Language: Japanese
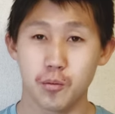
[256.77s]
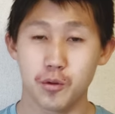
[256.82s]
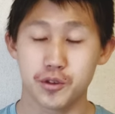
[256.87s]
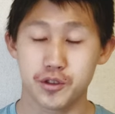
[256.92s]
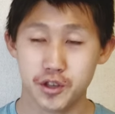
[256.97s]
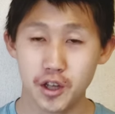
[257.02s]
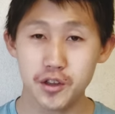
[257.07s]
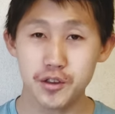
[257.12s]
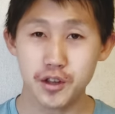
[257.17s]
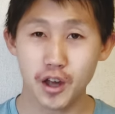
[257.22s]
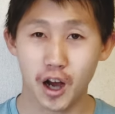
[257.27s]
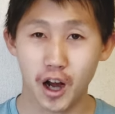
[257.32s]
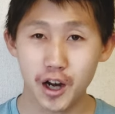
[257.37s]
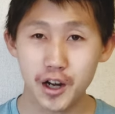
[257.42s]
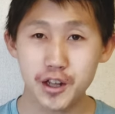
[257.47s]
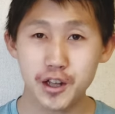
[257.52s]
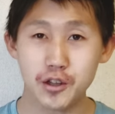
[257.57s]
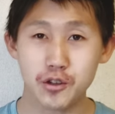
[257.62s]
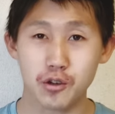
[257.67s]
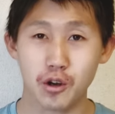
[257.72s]
全然あ
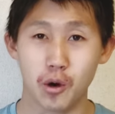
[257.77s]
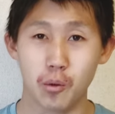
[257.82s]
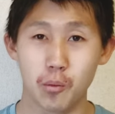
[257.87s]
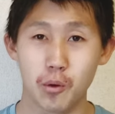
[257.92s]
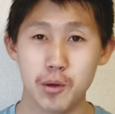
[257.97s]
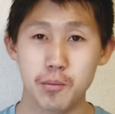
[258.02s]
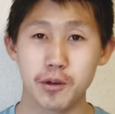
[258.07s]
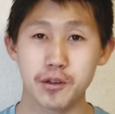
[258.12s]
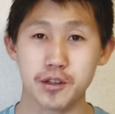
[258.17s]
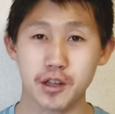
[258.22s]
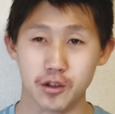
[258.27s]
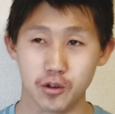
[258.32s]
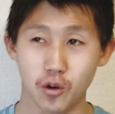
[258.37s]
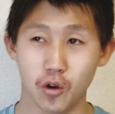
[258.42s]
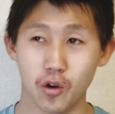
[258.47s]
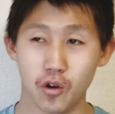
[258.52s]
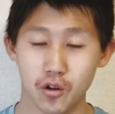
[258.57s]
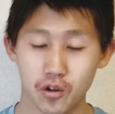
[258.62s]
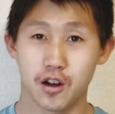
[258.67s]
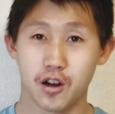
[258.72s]
りだとは思いますけ
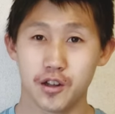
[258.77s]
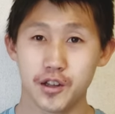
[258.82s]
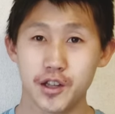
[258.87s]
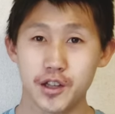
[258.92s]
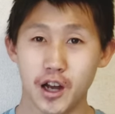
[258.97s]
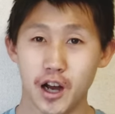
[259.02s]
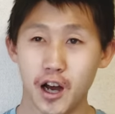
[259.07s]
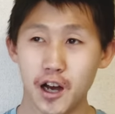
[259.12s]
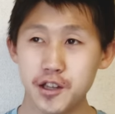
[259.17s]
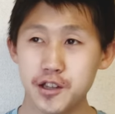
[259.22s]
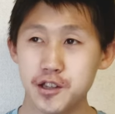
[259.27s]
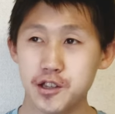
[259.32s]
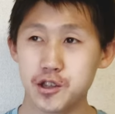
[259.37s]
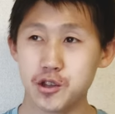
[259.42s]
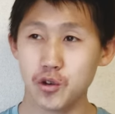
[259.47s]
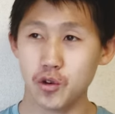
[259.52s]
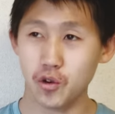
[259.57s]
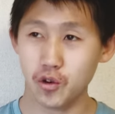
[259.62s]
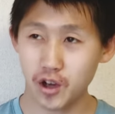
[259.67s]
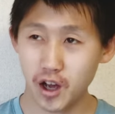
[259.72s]
ど、ただ発
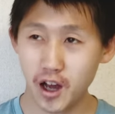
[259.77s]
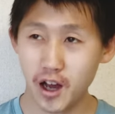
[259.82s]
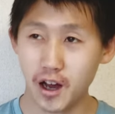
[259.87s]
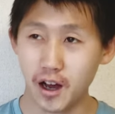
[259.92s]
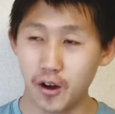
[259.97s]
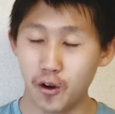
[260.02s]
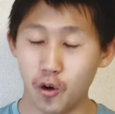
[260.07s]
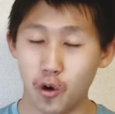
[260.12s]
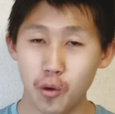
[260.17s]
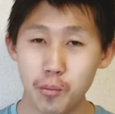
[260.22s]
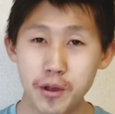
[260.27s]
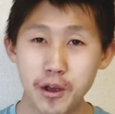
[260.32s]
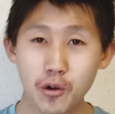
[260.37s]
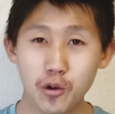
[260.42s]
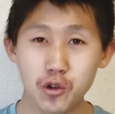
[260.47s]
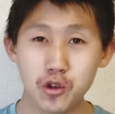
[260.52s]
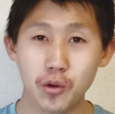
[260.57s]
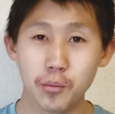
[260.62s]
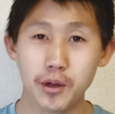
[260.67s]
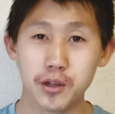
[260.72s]
想が褒め
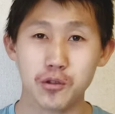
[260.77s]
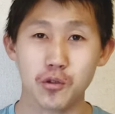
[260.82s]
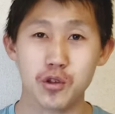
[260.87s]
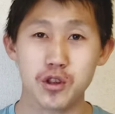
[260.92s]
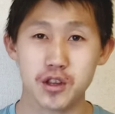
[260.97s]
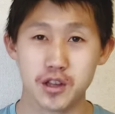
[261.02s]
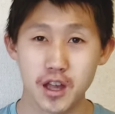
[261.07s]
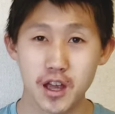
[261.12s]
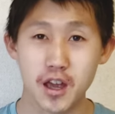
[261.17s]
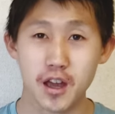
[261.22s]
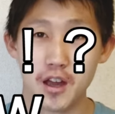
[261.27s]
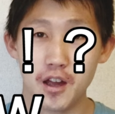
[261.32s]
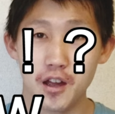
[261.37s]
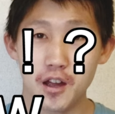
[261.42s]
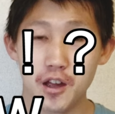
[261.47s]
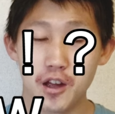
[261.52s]
言葉として、